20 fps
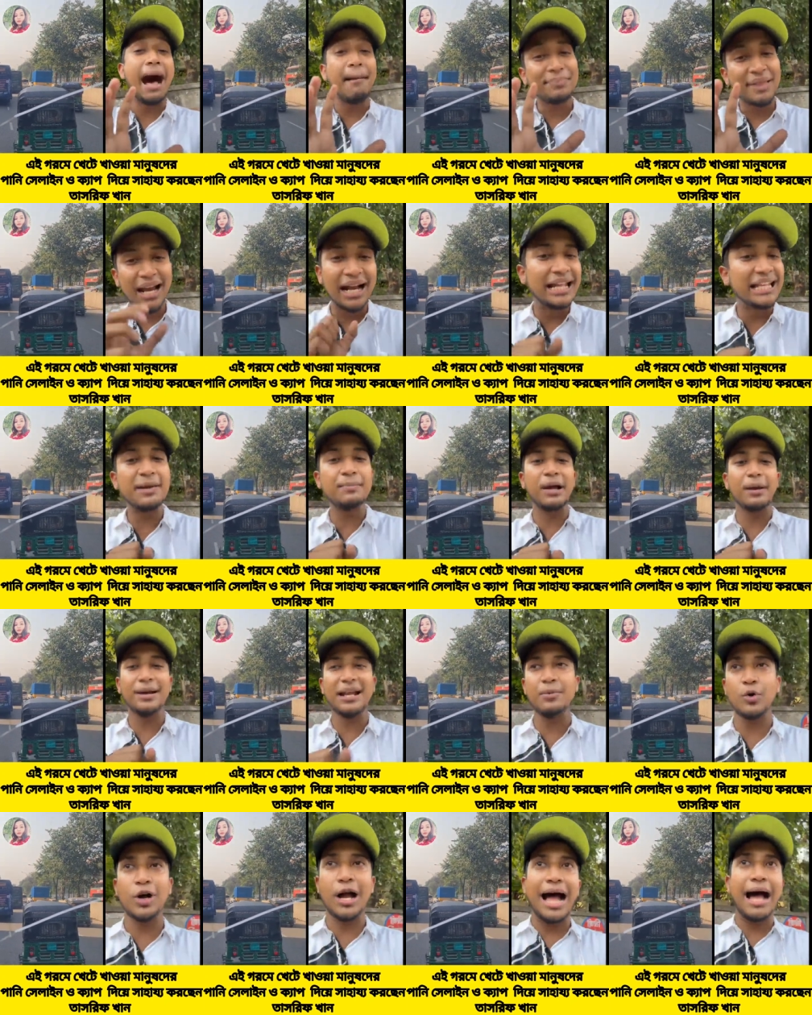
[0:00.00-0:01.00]
আপনারা নিতে
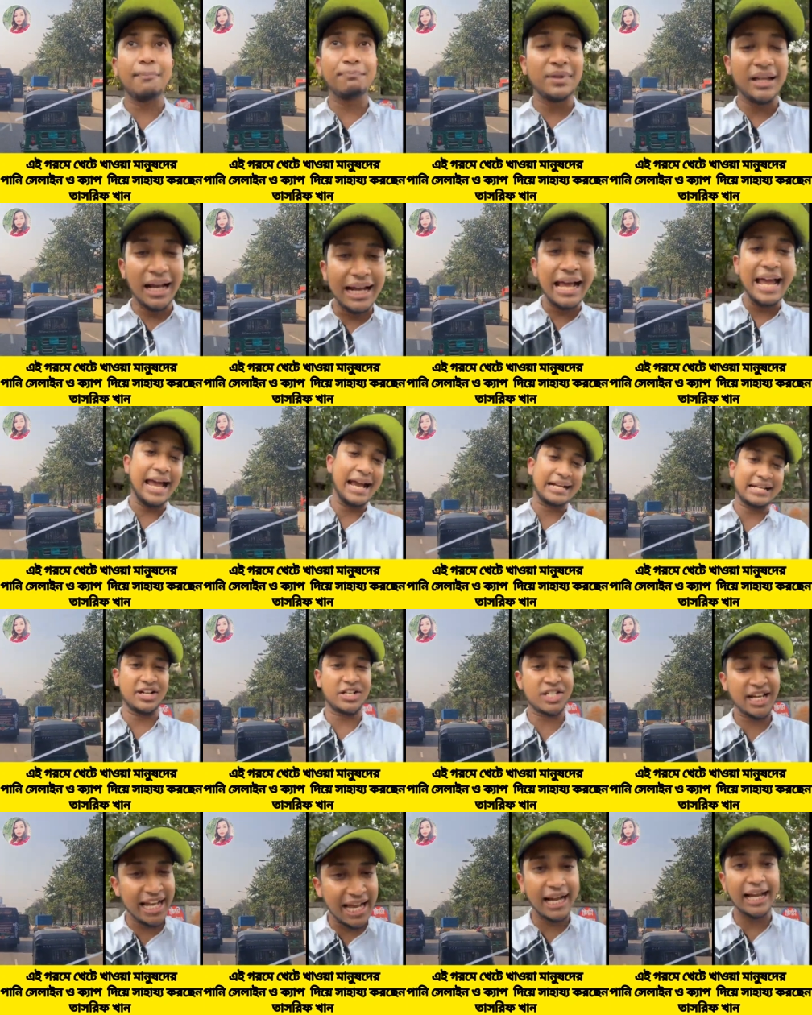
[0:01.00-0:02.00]
পারবেন এবং আপনার একটা
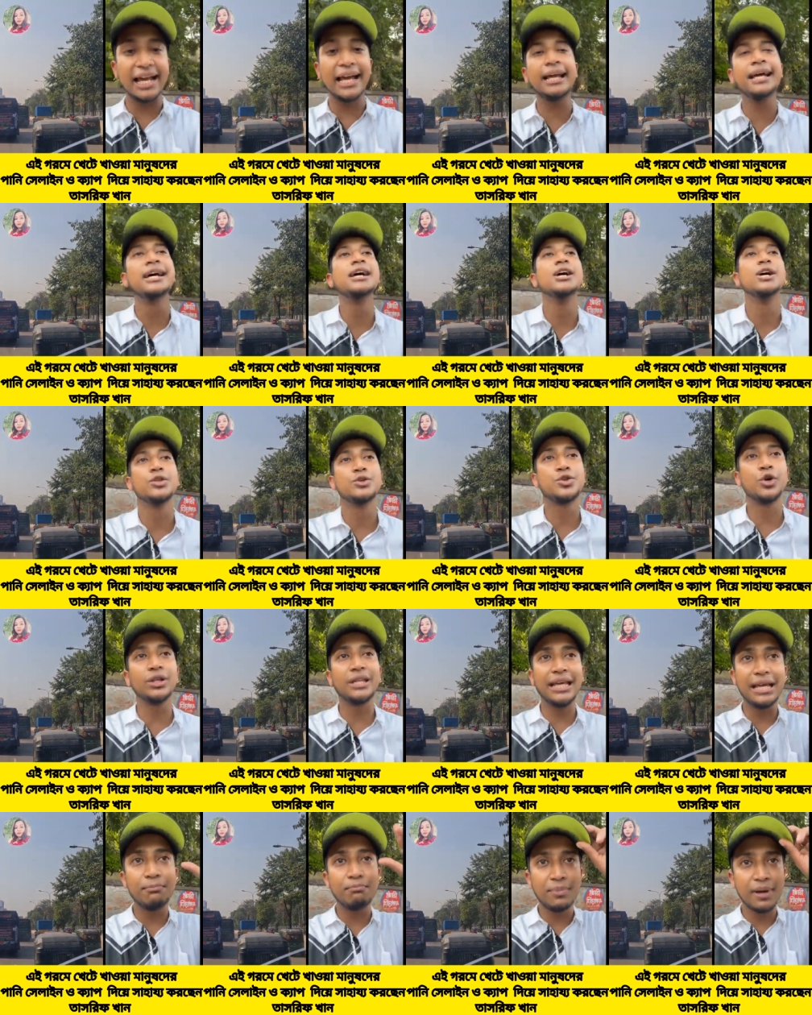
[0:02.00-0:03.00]
শেয়ারে
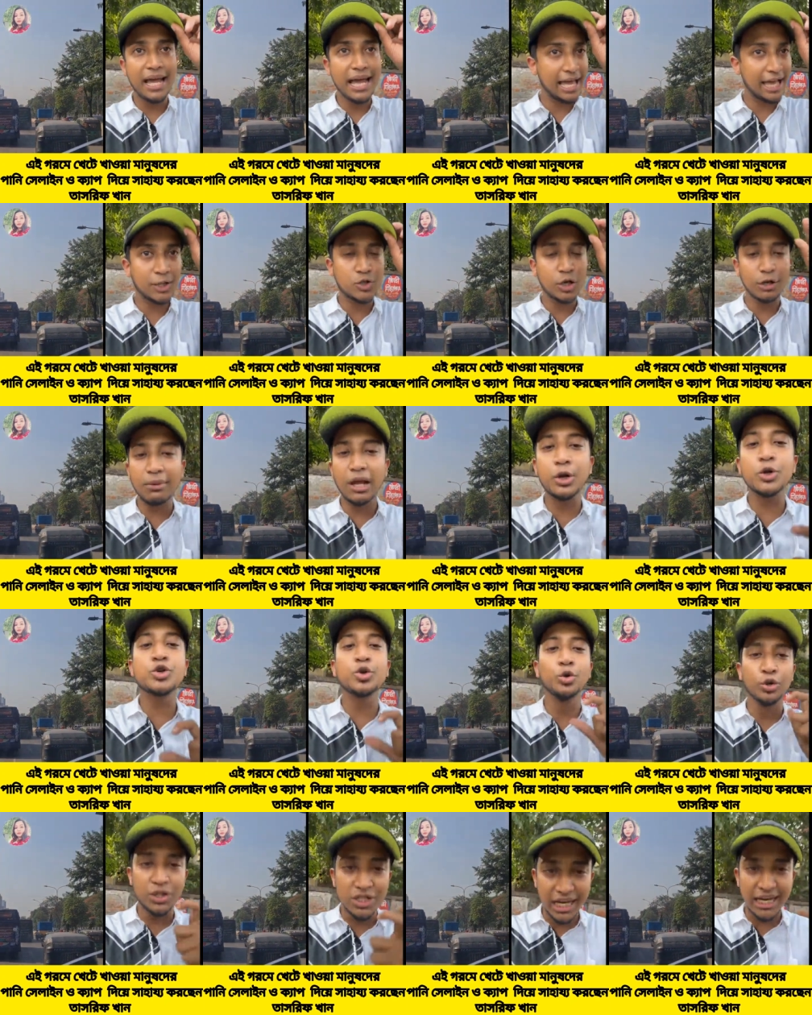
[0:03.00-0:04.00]
যদি একজন মানুষ
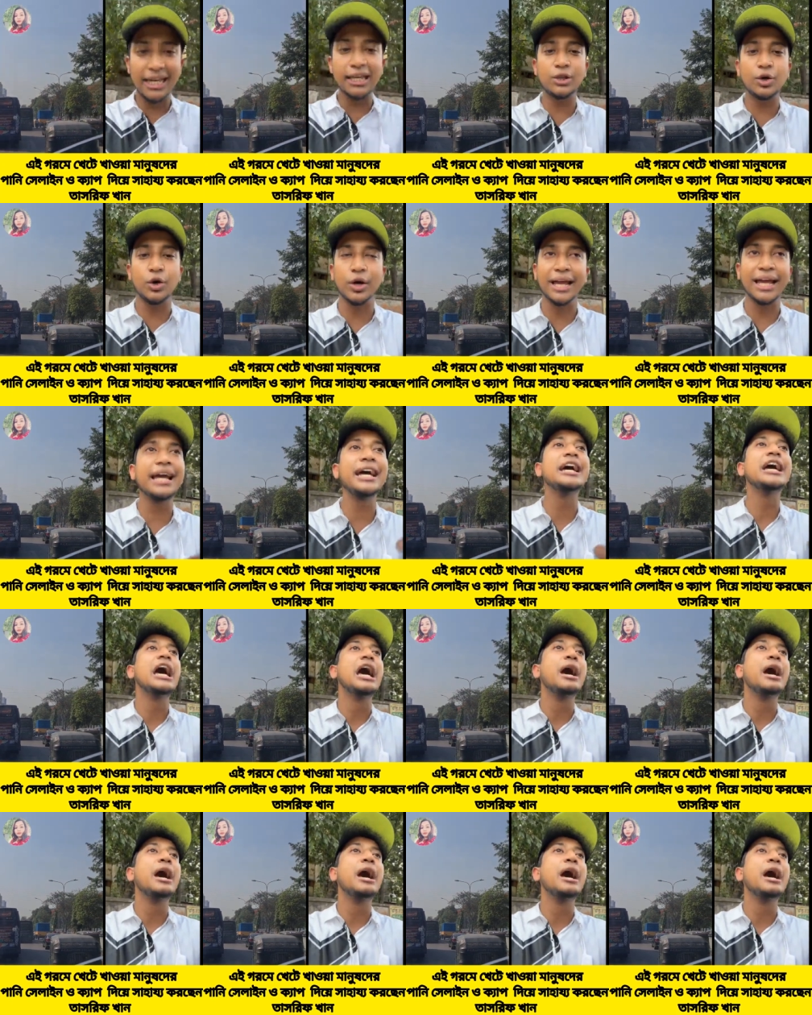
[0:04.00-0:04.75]
উৎসাহিত হয়ে